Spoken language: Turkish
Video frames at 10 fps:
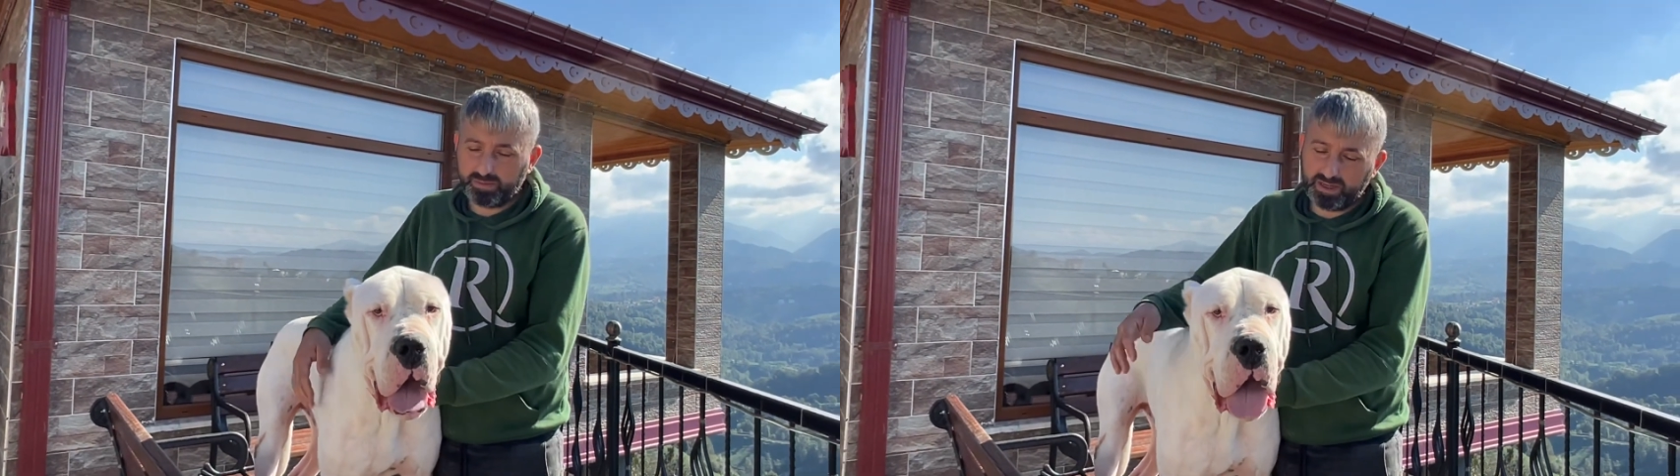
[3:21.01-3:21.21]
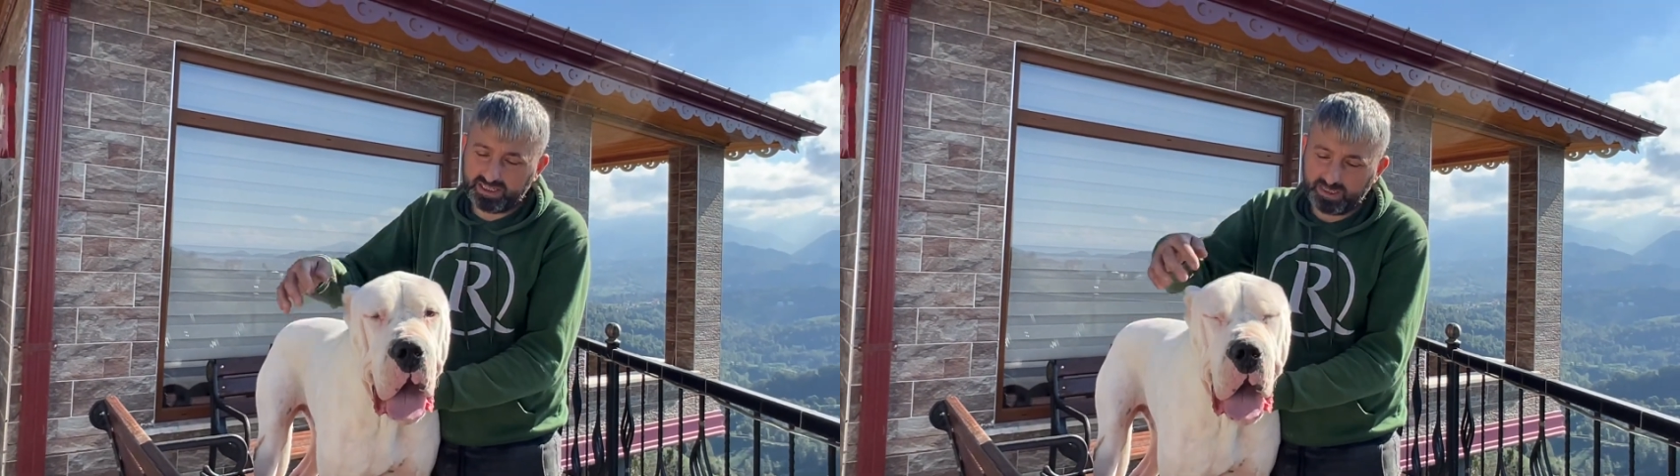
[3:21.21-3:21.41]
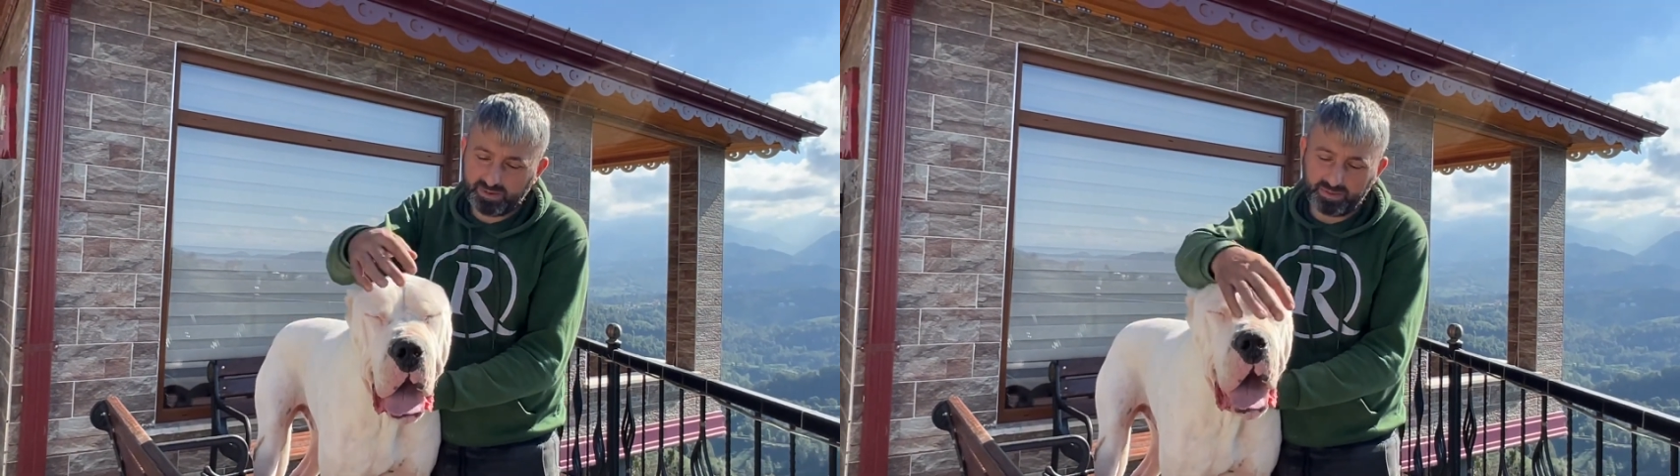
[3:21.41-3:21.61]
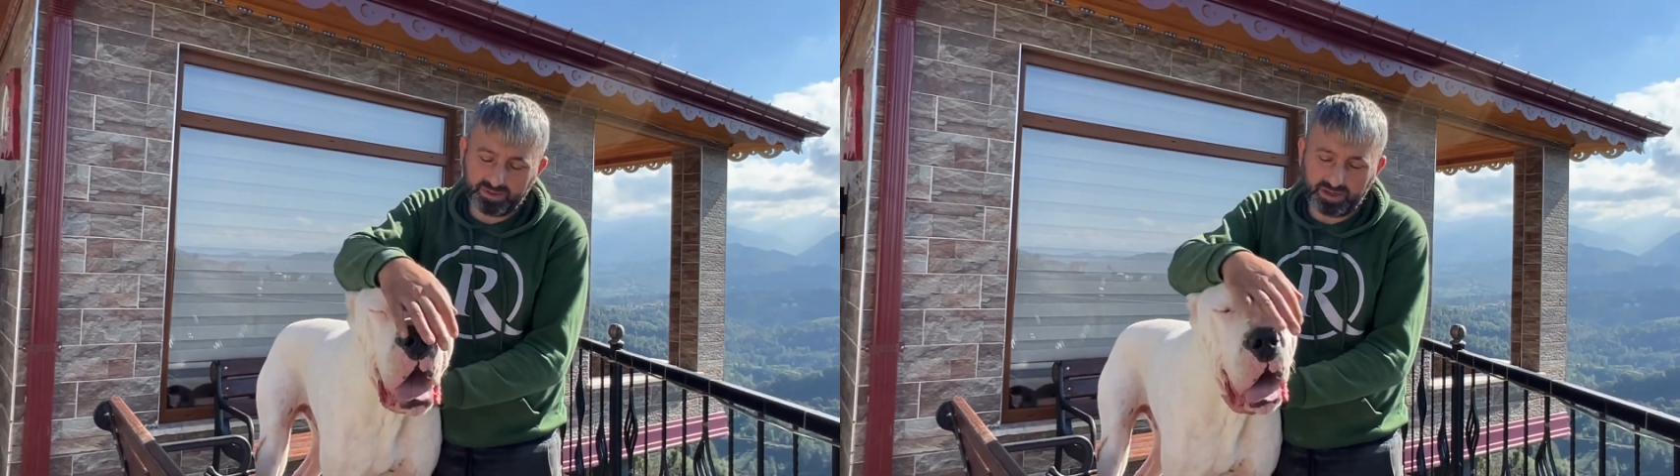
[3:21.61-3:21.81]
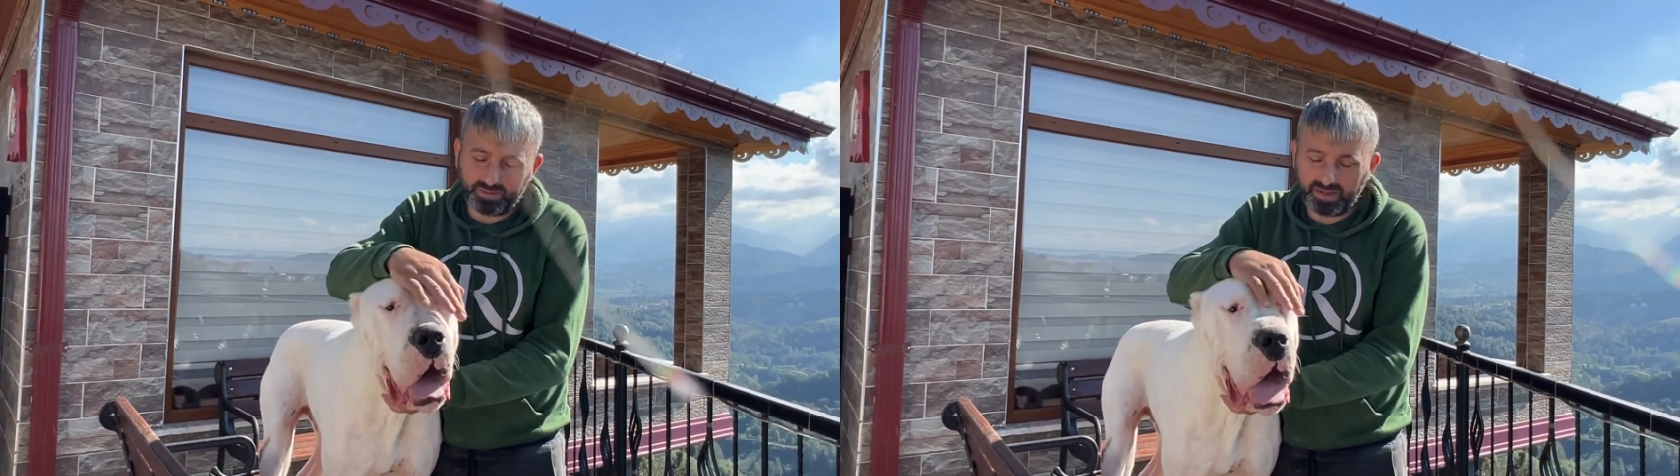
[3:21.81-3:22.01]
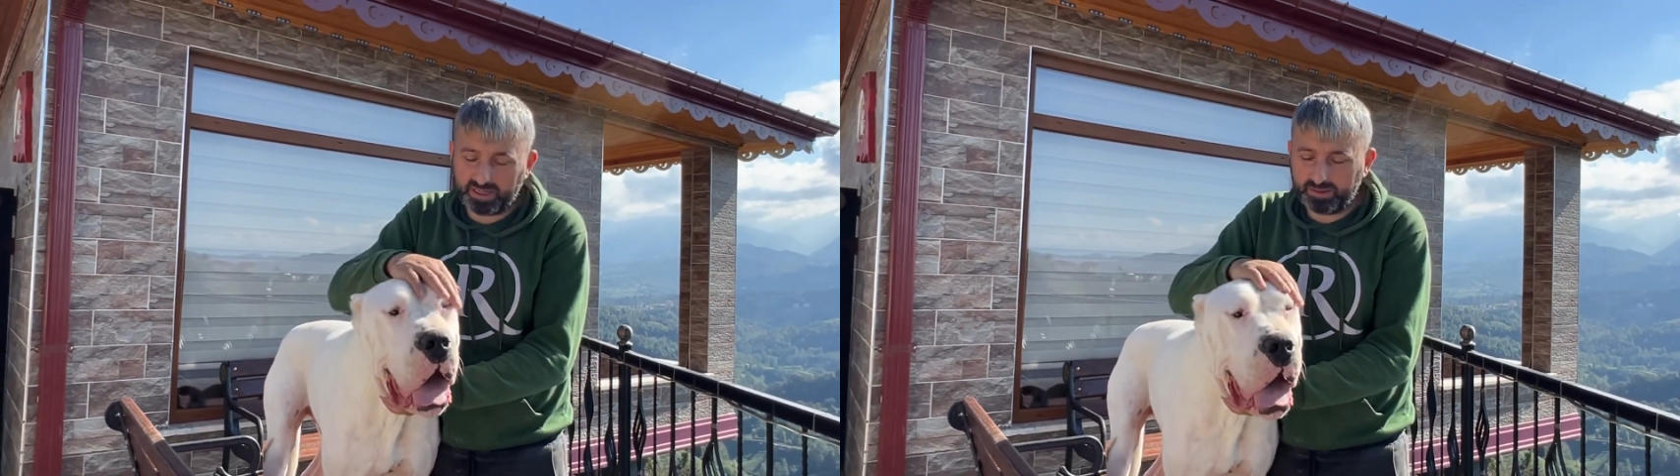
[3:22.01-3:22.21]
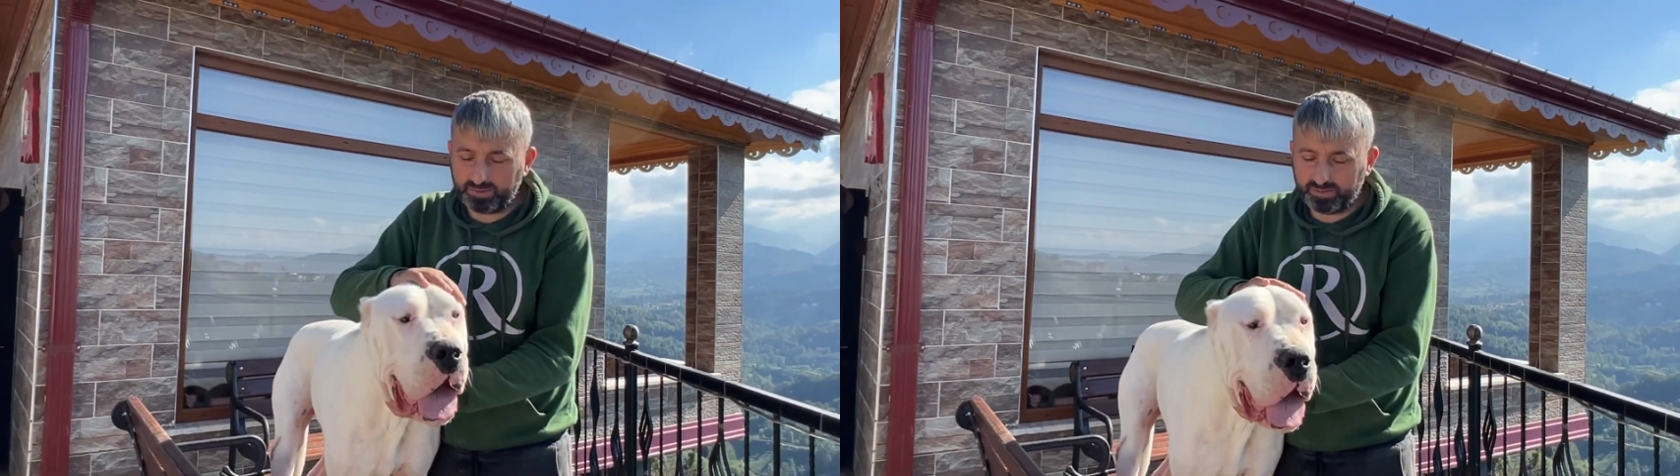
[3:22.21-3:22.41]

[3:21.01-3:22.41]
besleme yapacağım. Bakalım